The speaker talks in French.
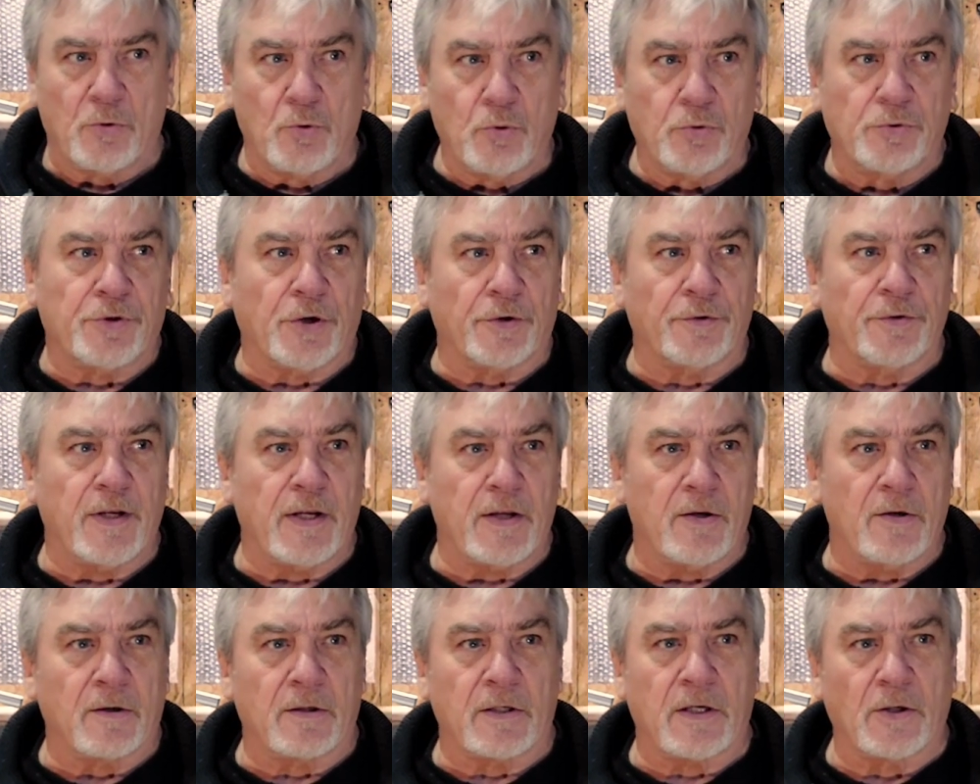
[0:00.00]
tout en
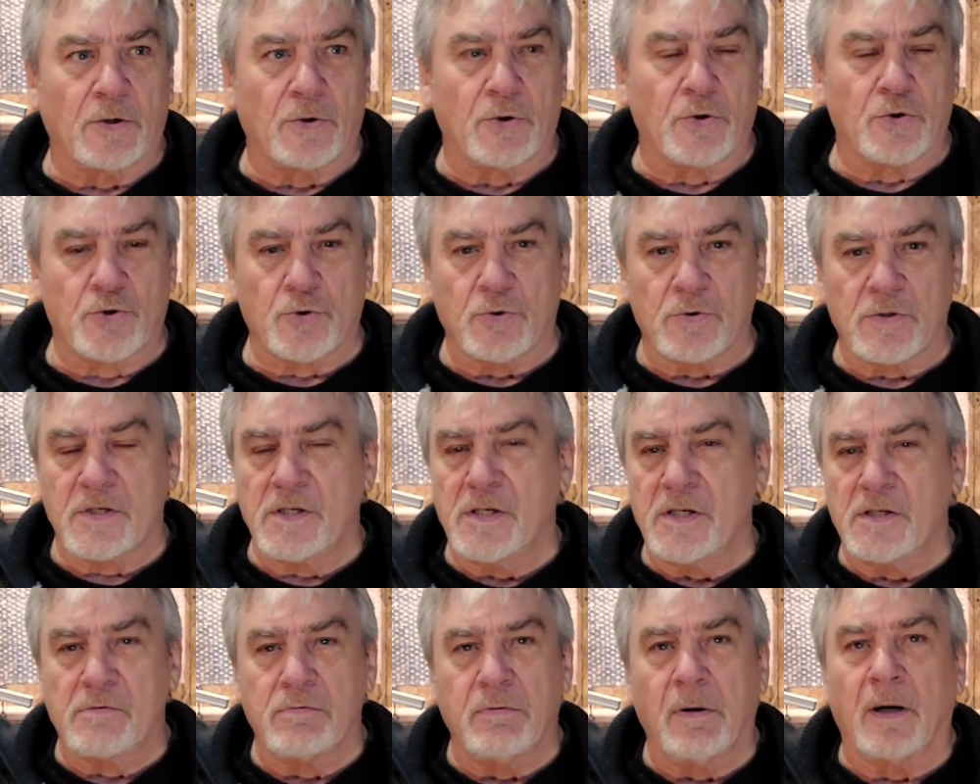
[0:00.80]
ayant quelque chose
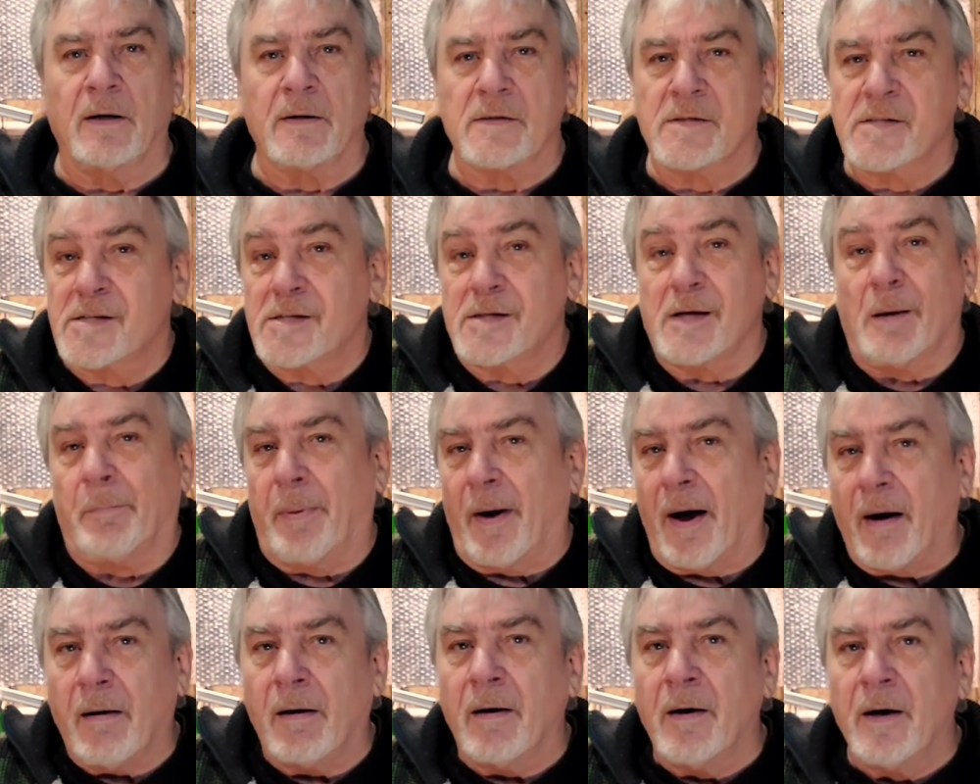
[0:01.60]
qui soit
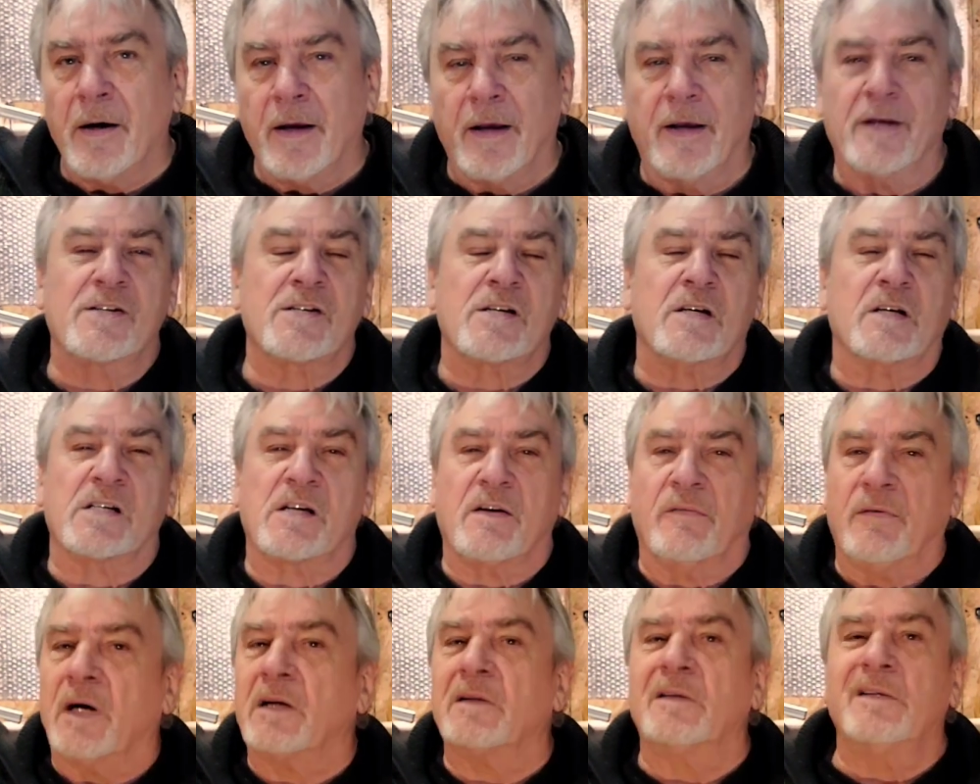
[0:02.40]
sympa et
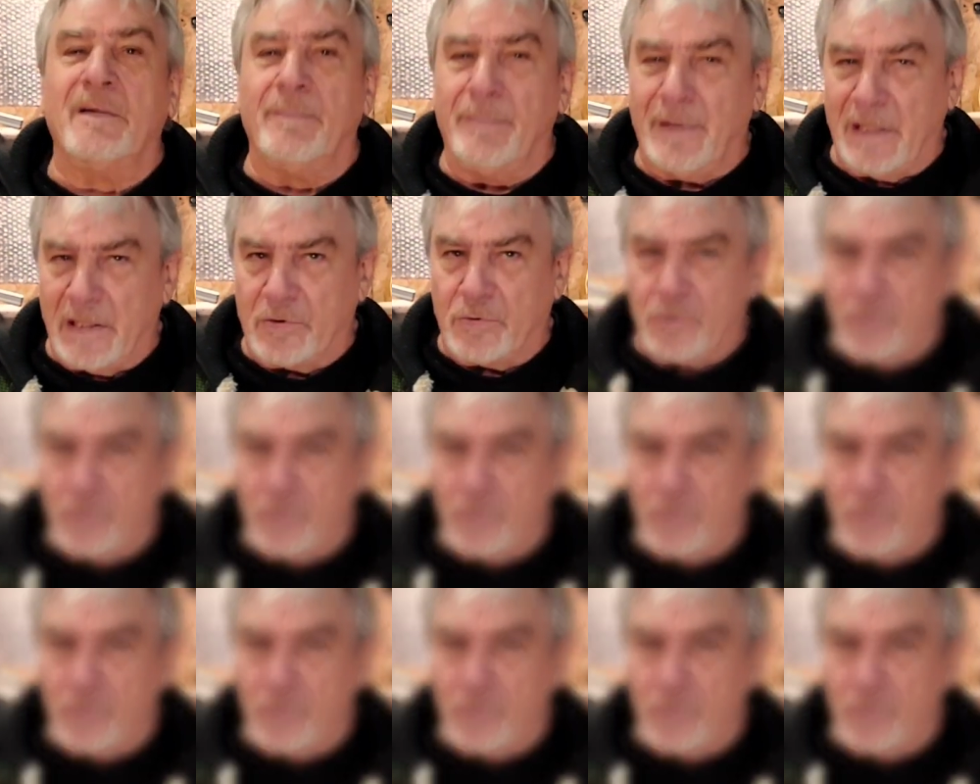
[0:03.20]
sans avoir 10 000